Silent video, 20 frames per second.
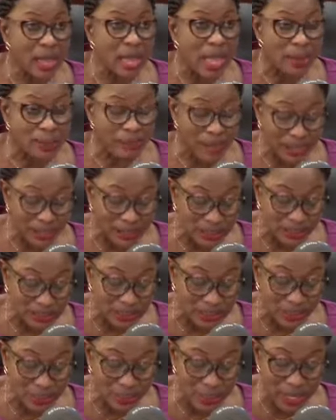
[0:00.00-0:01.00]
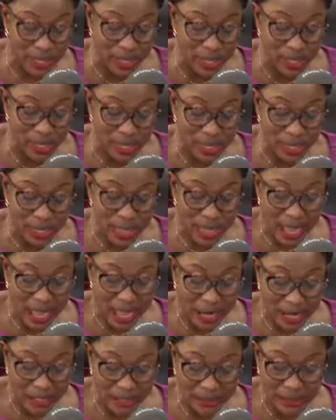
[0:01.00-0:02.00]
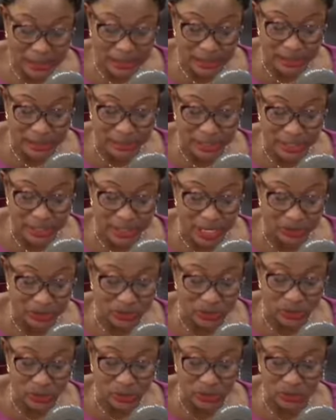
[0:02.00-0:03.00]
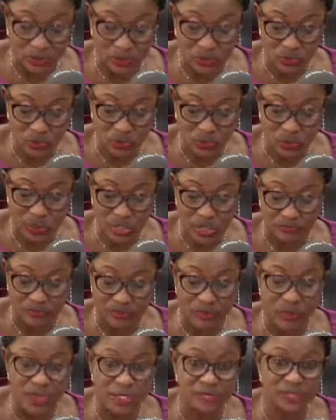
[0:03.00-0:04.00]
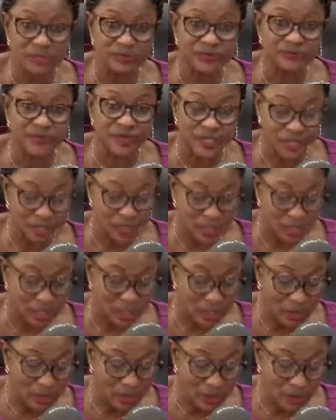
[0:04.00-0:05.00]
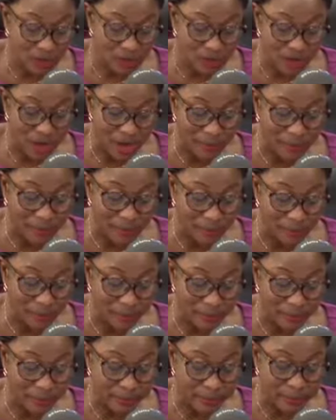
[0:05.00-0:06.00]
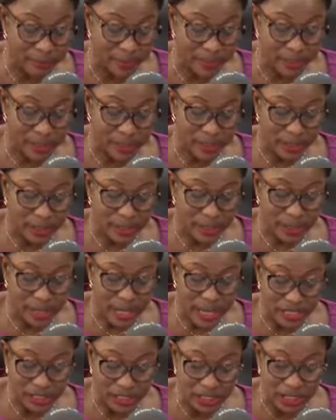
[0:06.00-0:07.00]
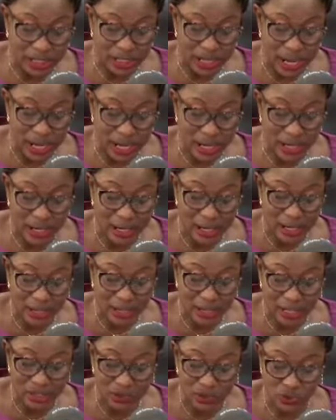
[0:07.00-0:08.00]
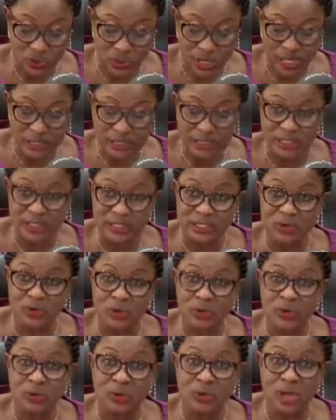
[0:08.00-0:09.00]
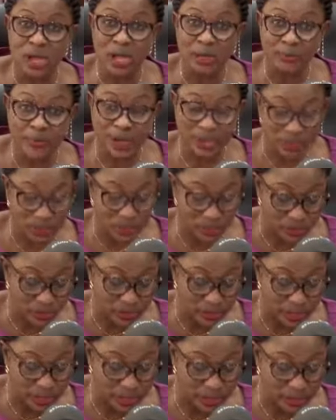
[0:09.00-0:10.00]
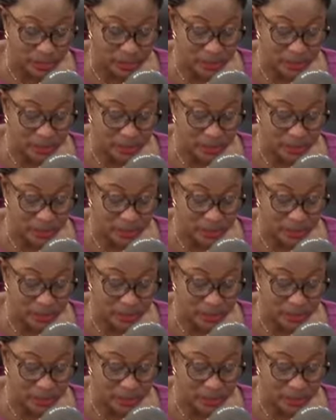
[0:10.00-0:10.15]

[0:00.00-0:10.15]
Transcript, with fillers: à participer à la sensibilisation sur les violences faites aux femmes en général et sur l'excision en particulier.